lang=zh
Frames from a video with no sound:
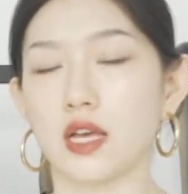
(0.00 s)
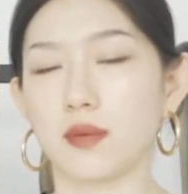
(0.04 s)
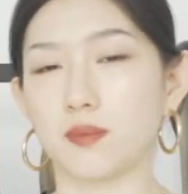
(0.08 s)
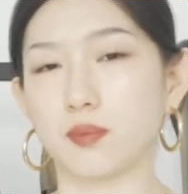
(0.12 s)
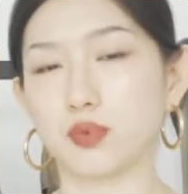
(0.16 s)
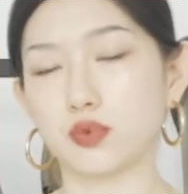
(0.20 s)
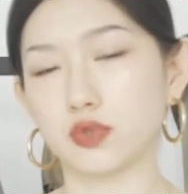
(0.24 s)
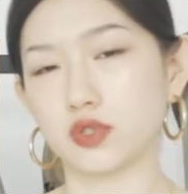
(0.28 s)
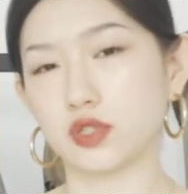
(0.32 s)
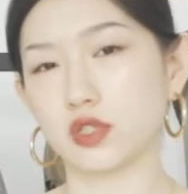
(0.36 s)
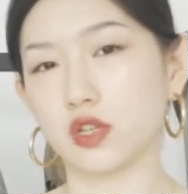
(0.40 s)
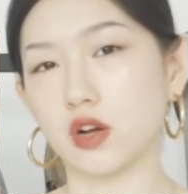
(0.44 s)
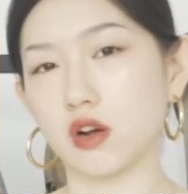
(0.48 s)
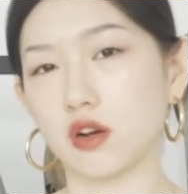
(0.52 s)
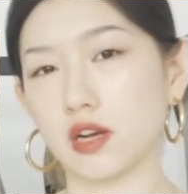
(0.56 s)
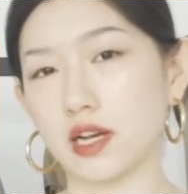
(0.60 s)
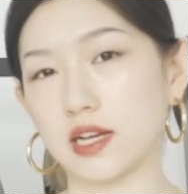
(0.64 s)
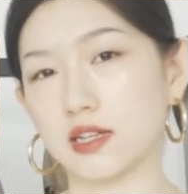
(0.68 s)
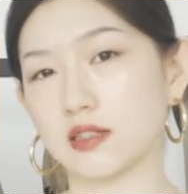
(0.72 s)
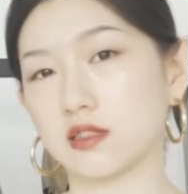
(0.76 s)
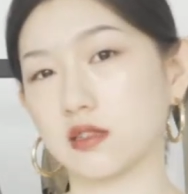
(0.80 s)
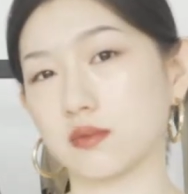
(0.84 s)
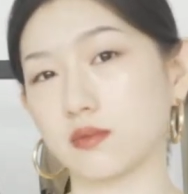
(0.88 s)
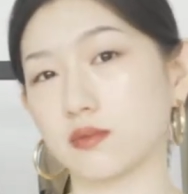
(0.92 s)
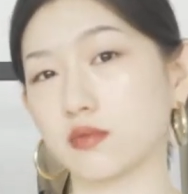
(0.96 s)
不知道该
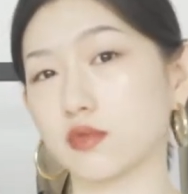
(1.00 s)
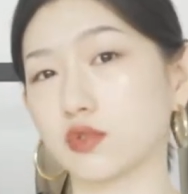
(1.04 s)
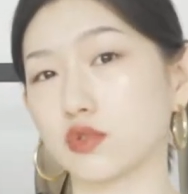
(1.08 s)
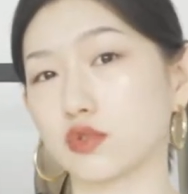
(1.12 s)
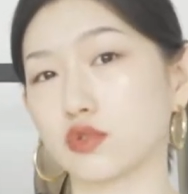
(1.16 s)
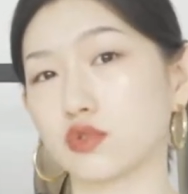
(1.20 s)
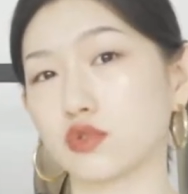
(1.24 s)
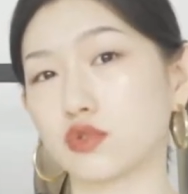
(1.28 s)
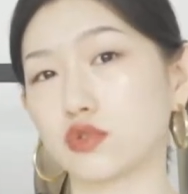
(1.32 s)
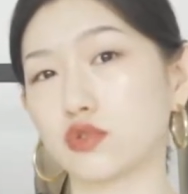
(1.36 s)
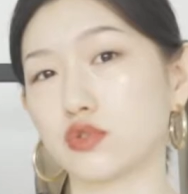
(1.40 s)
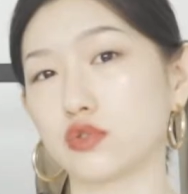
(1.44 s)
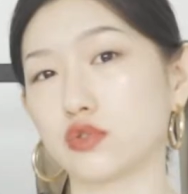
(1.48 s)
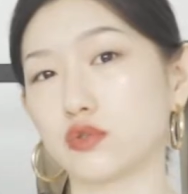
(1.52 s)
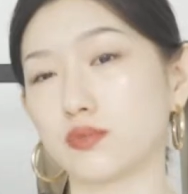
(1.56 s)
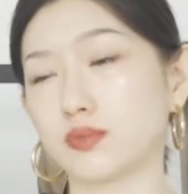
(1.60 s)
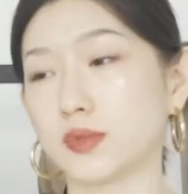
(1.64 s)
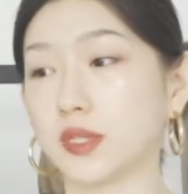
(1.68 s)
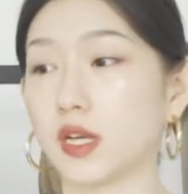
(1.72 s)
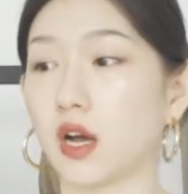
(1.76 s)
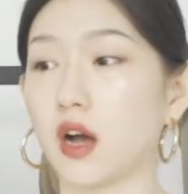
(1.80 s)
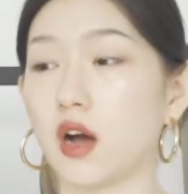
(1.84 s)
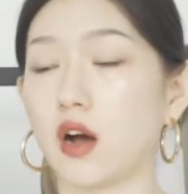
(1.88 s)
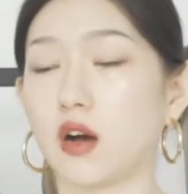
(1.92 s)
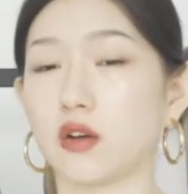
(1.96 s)
怎么去比
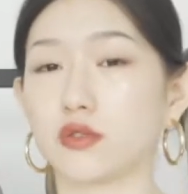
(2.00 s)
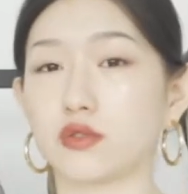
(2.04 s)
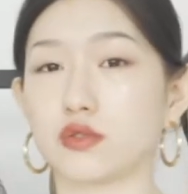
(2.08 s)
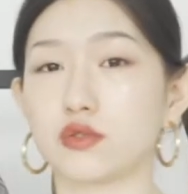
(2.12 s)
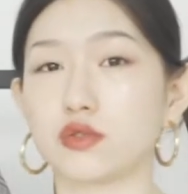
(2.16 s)
较好的